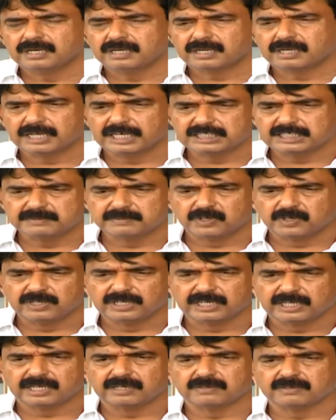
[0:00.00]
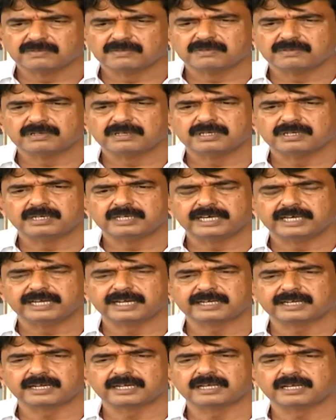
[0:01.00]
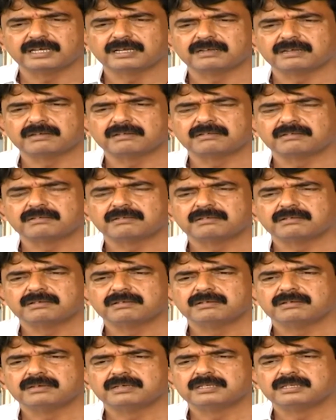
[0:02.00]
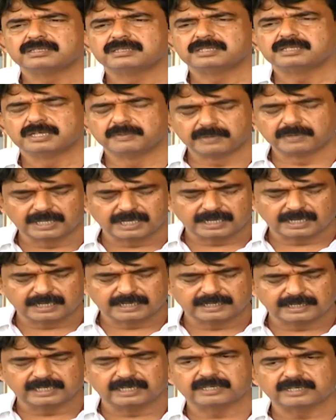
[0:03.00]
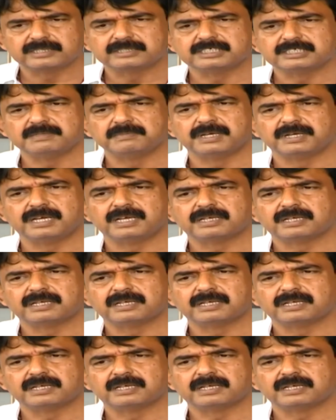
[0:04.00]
రాజమౌళి గారు డైరెక్టర్గా త్రిబులార్ అనే సినిమా